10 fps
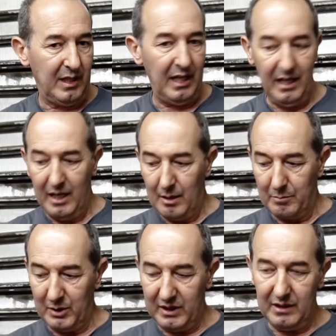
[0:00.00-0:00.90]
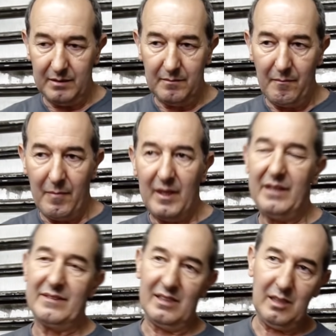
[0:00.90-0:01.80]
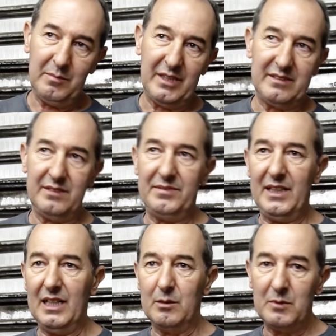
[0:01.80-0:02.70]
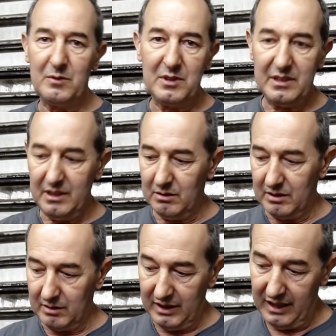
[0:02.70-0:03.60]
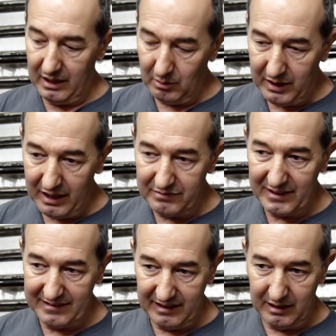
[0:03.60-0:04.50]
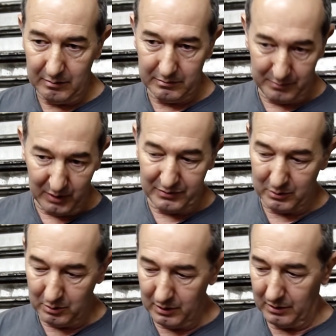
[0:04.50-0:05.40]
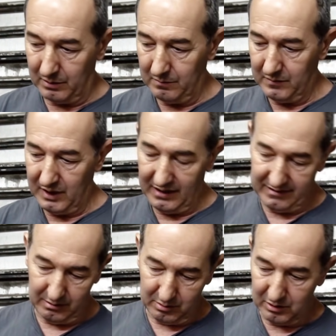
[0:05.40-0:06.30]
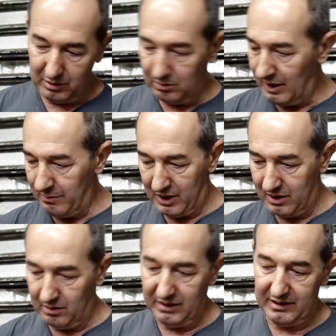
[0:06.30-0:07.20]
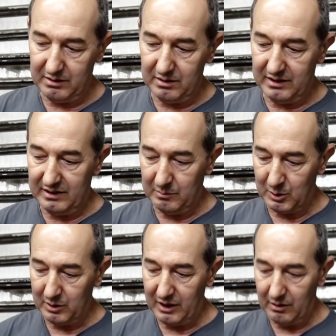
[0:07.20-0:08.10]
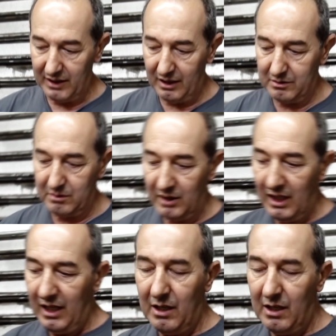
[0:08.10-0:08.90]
Tá? Se falhar uma. Exatamente. Se falhar uma, você tem outra. Que nem eu quero fazer pro futuro, tá? Se eu continuar mexendo com essas coisas de motor aeronáutico, ah.